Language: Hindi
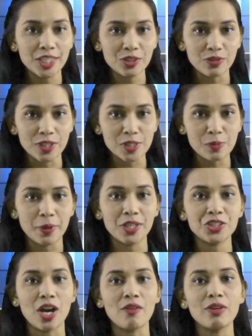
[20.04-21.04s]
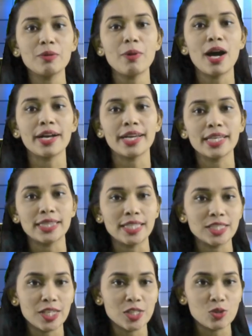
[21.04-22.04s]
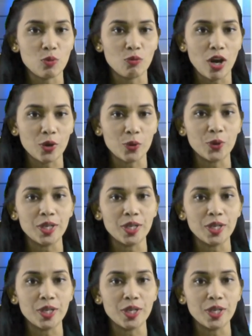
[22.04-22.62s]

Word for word: इस वर्ष भी श्रावण माह के तीसरे सोमवार को